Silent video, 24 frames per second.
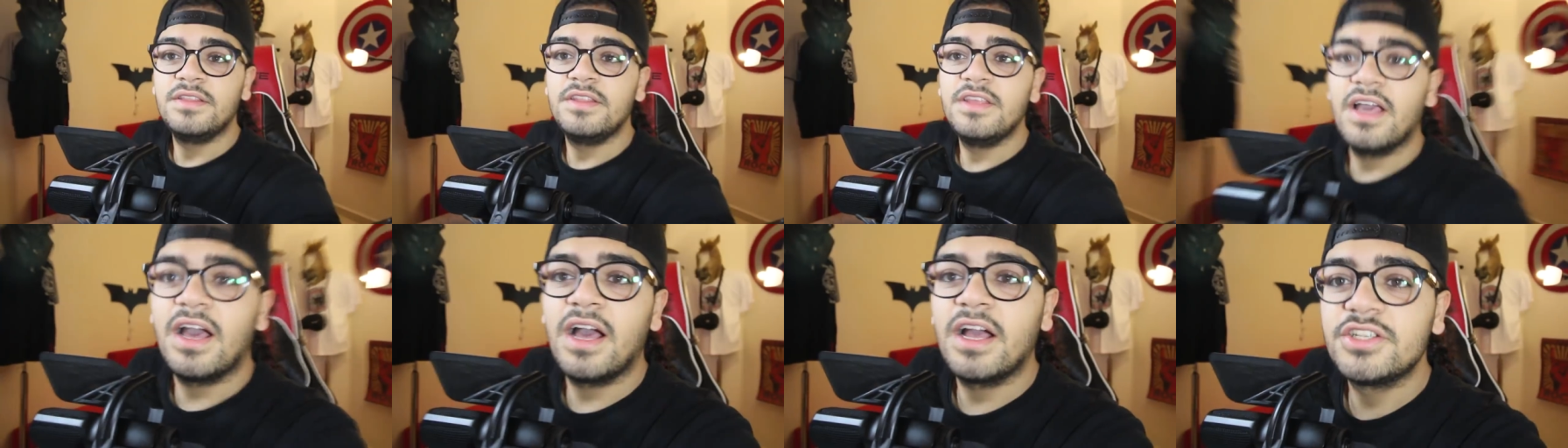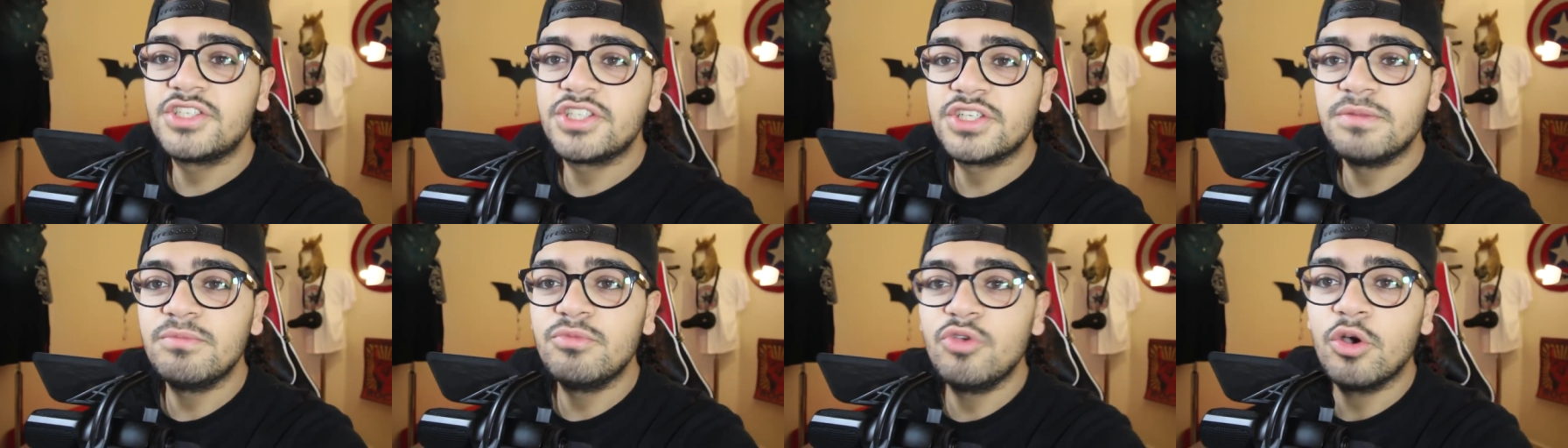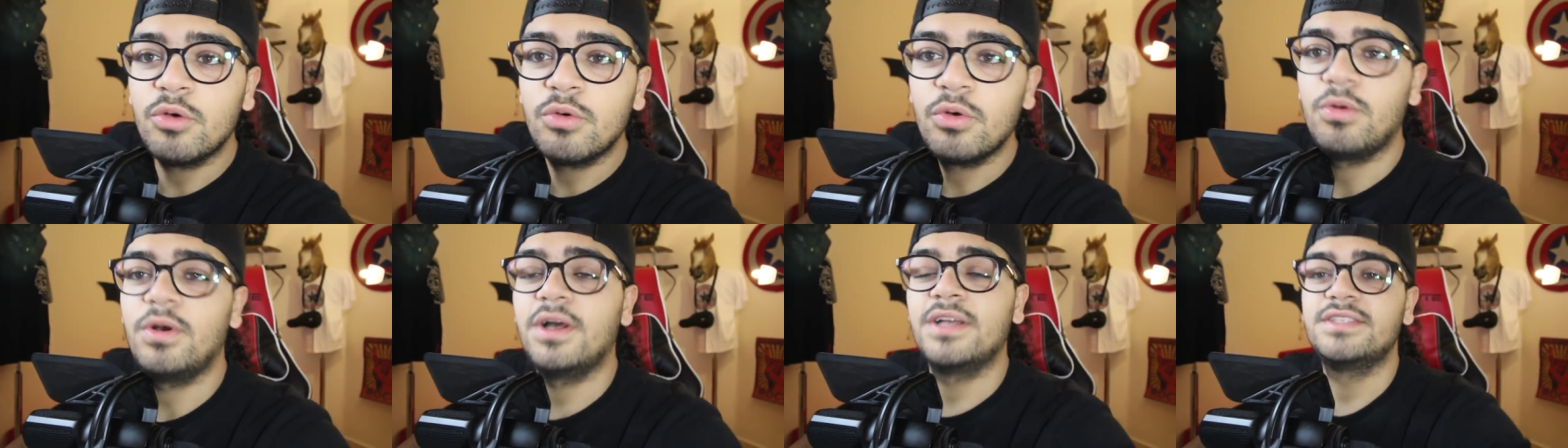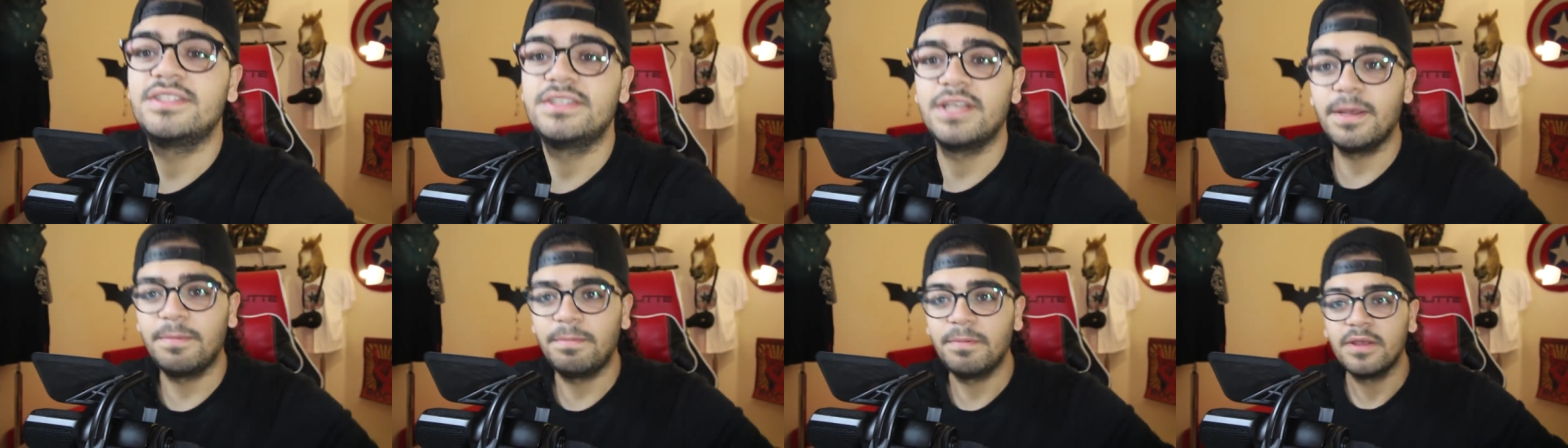Niye açılmıyor bu
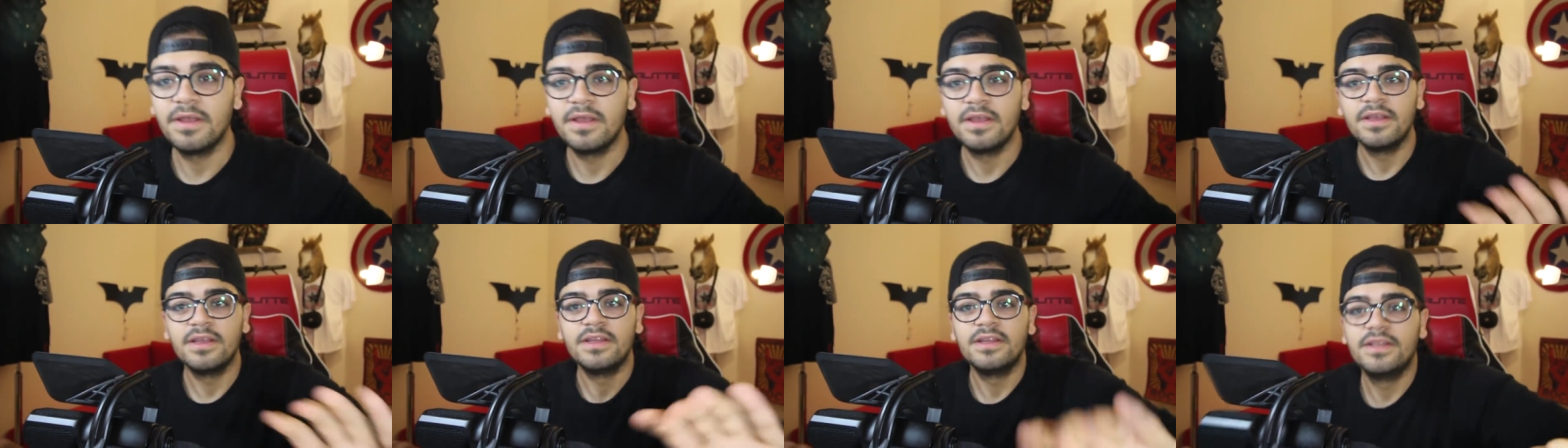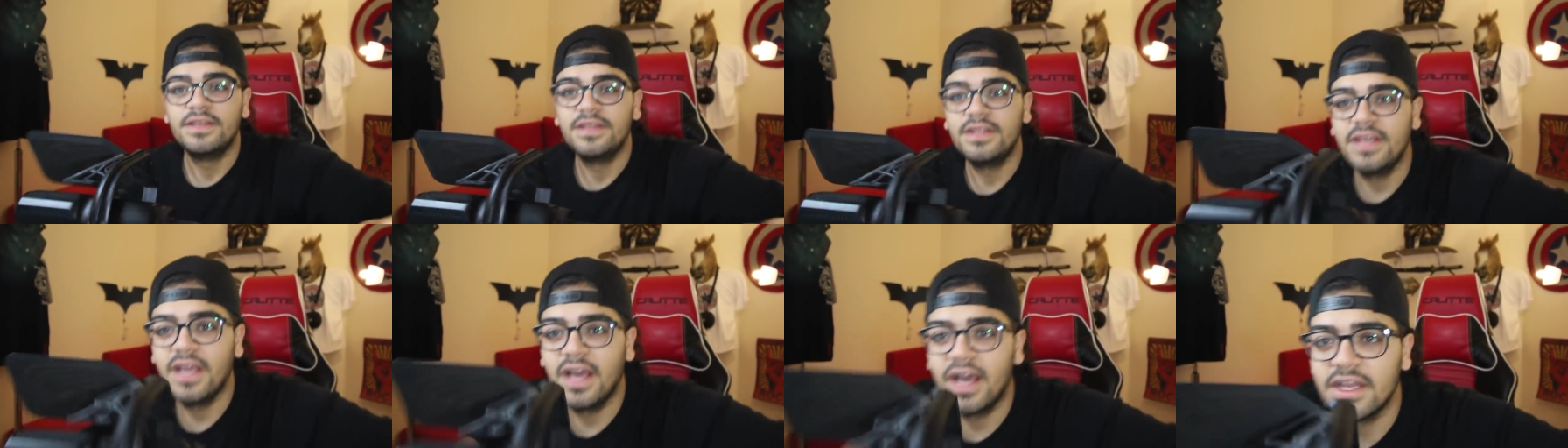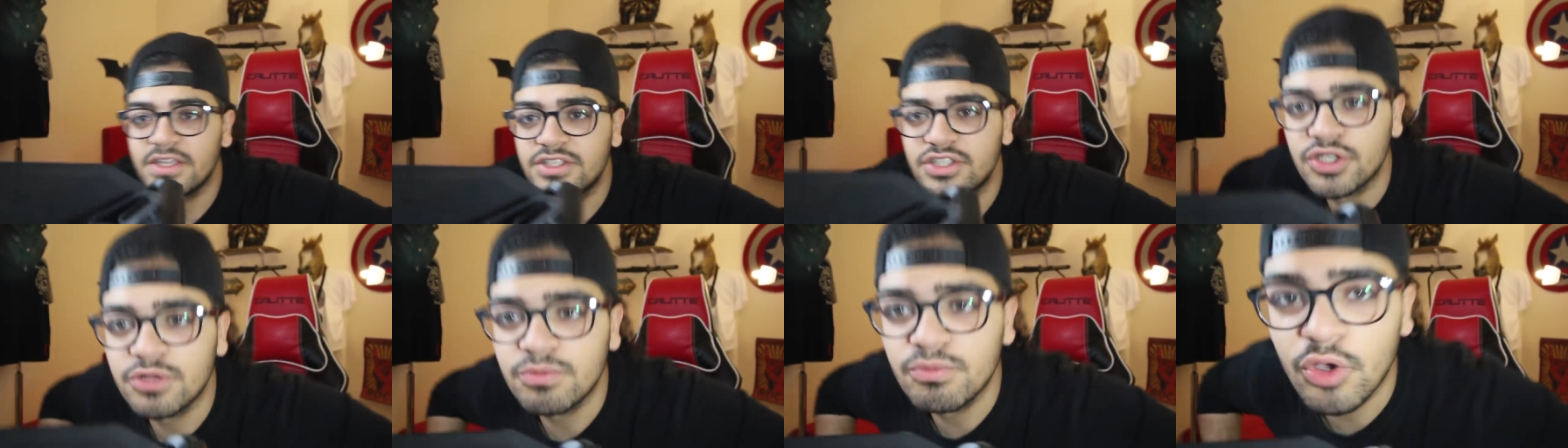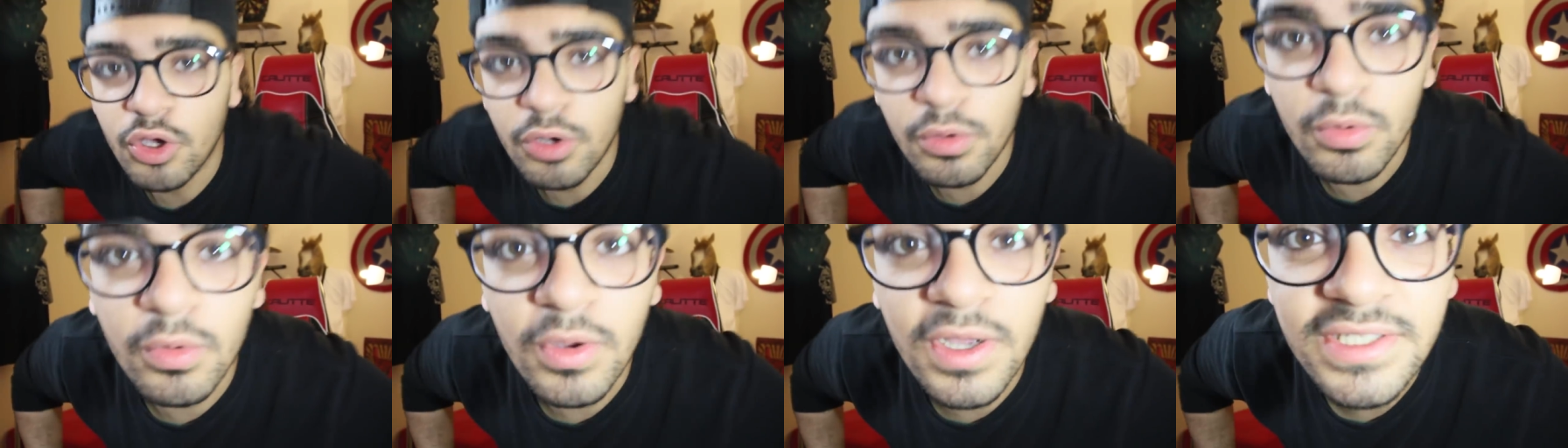WhatsApp? Niye
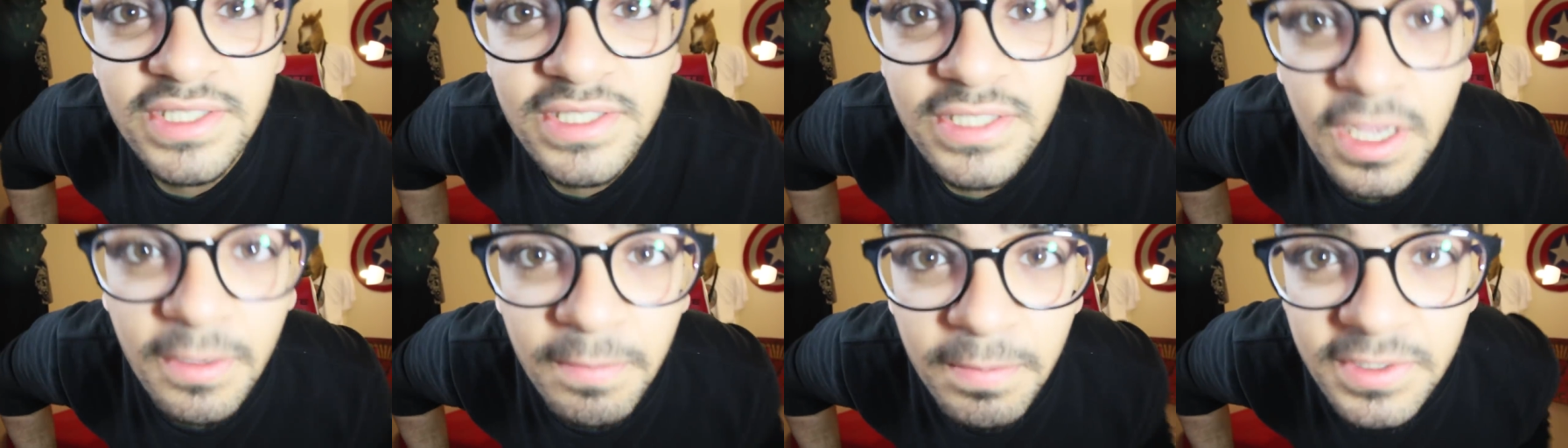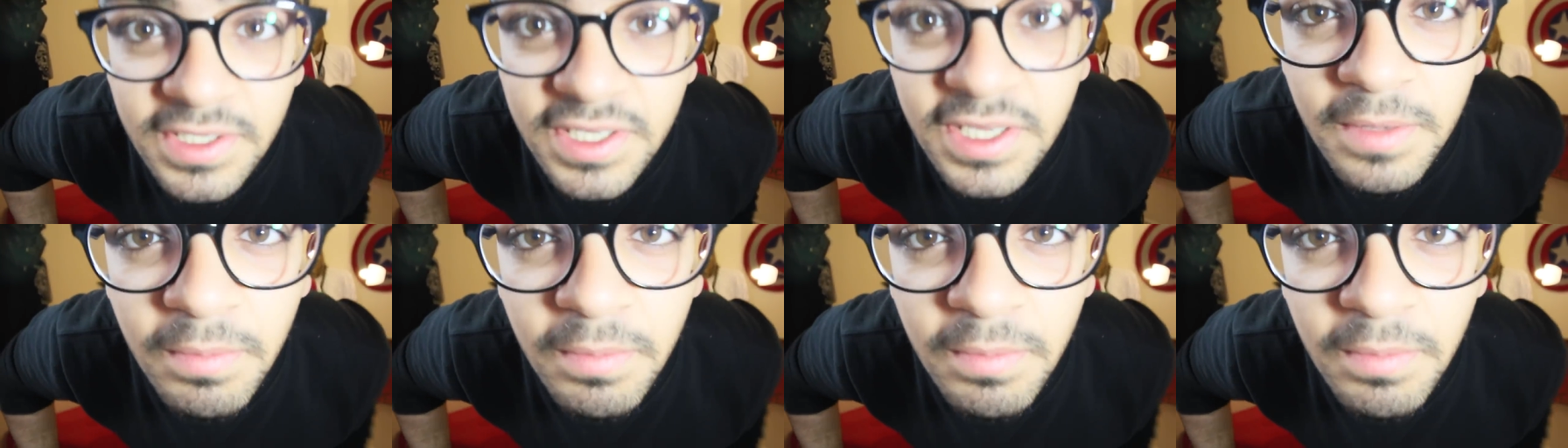açılmıyor bu WhatsApp?